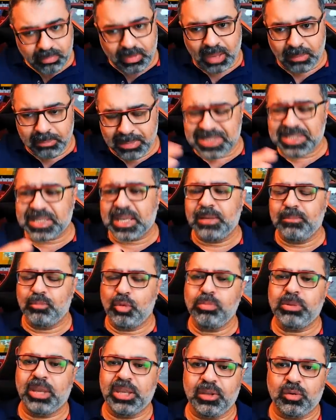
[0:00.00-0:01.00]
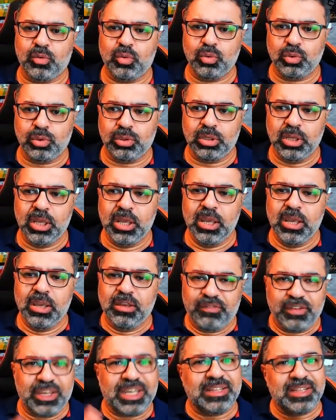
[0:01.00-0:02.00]
بس كان ممكن يكون
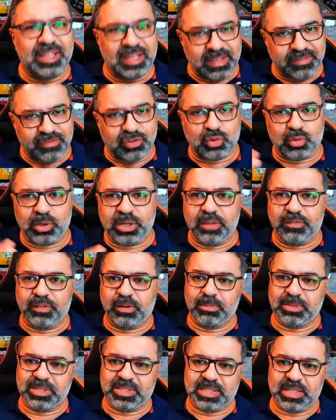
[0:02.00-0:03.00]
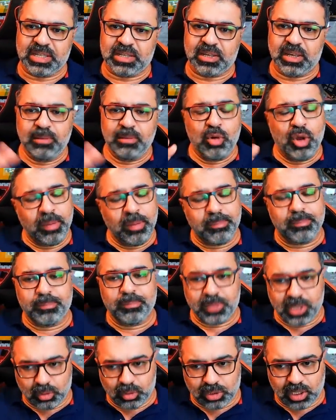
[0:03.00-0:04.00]
في اختلاف شويه في المزيكا المهم
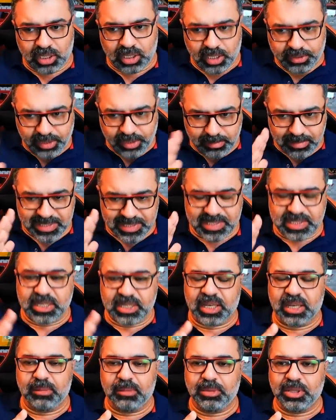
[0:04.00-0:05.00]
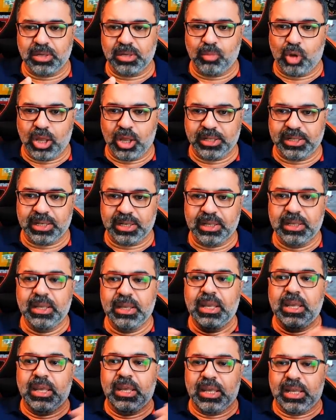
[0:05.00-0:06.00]
لو طلعنا المزيكا من المعادله
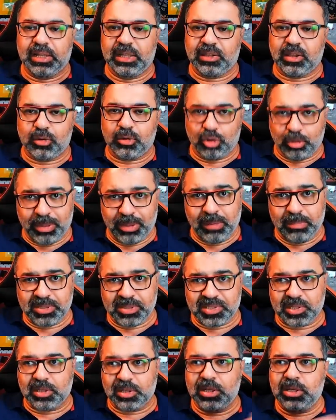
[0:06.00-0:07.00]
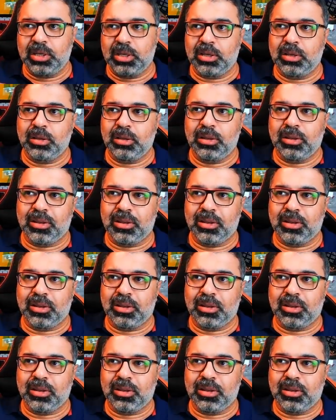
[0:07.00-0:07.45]
التجربه البصريه